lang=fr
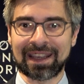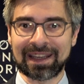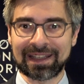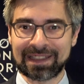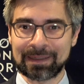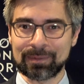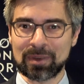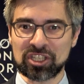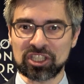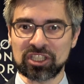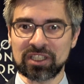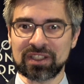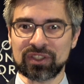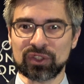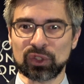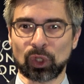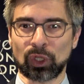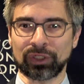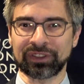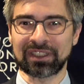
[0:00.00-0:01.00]
il imaginait
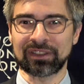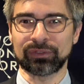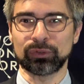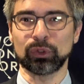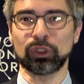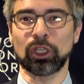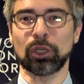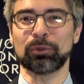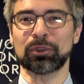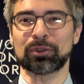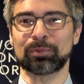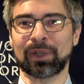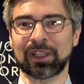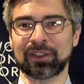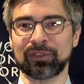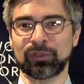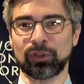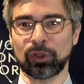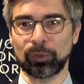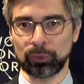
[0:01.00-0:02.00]
ce rendez-vous comme une
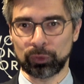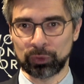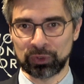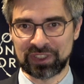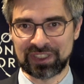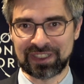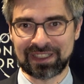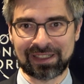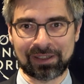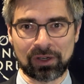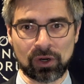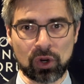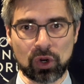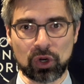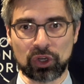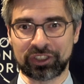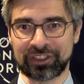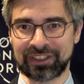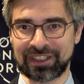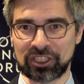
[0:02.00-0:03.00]
plateforme de
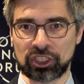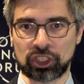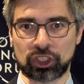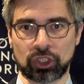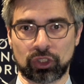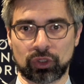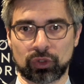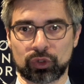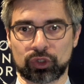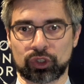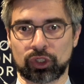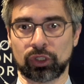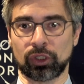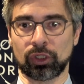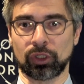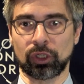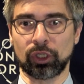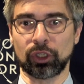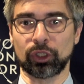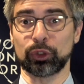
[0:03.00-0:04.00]
dialogue, d'échange,
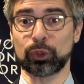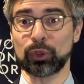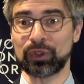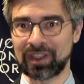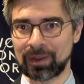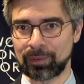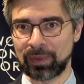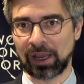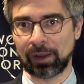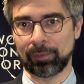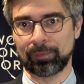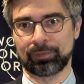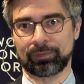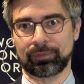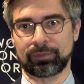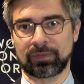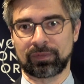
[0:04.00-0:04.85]
de débat.